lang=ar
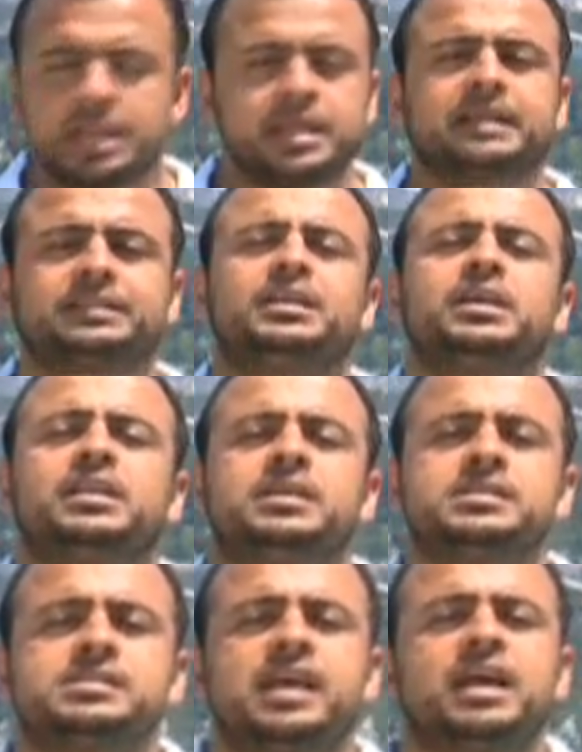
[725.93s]
إنك تنقل
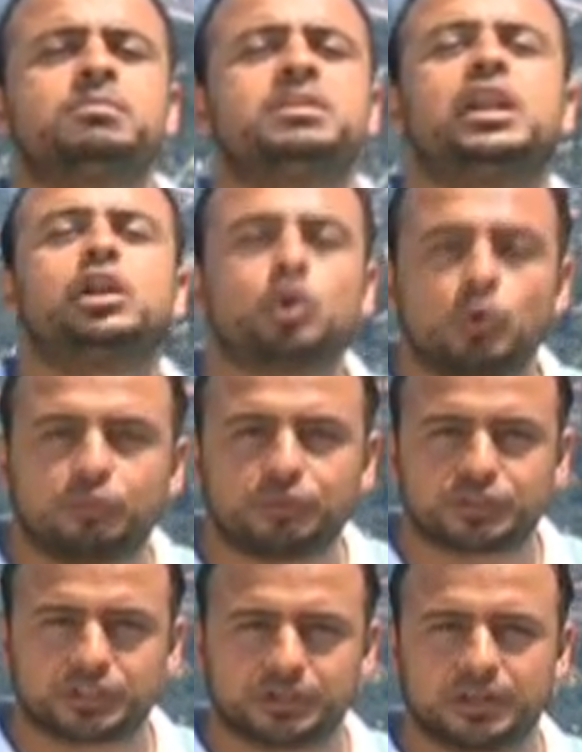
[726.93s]
الإنسان من
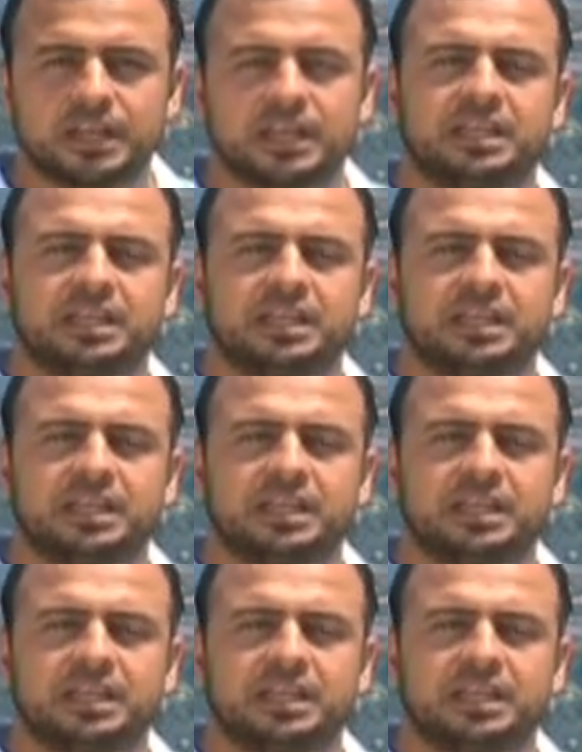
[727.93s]
الكفر